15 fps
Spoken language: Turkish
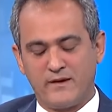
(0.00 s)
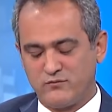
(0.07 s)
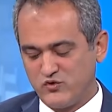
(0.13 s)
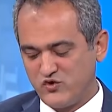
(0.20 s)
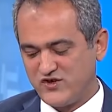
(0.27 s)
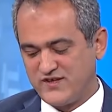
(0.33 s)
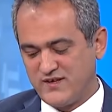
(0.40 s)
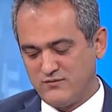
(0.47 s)
Bu
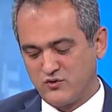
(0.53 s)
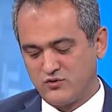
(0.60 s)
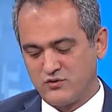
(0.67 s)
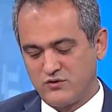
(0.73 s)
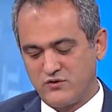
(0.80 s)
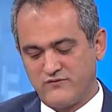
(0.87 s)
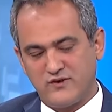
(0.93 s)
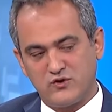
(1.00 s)
sistemi
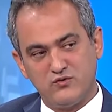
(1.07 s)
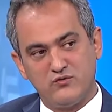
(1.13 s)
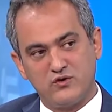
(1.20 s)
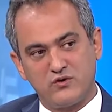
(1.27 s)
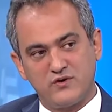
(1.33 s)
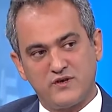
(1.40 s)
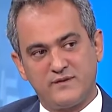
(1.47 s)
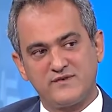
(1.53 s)
kurduk ve tüm
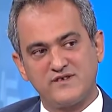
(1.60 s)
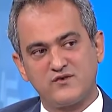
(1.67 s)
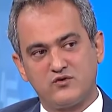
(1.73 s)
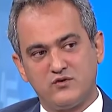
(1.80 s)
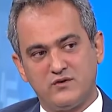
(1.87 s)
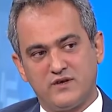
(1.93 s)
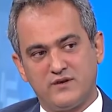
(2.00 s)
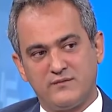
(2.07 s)
okullarımızın
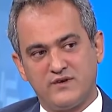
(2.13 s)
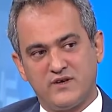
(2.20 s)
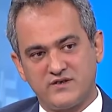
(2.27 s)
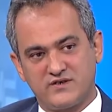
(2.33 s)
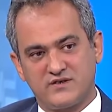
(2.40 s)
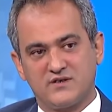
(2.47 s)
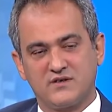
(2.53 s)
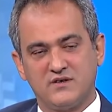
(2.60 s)
kullanımını
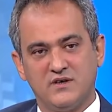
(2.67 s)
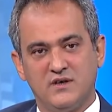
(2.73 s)
açtık.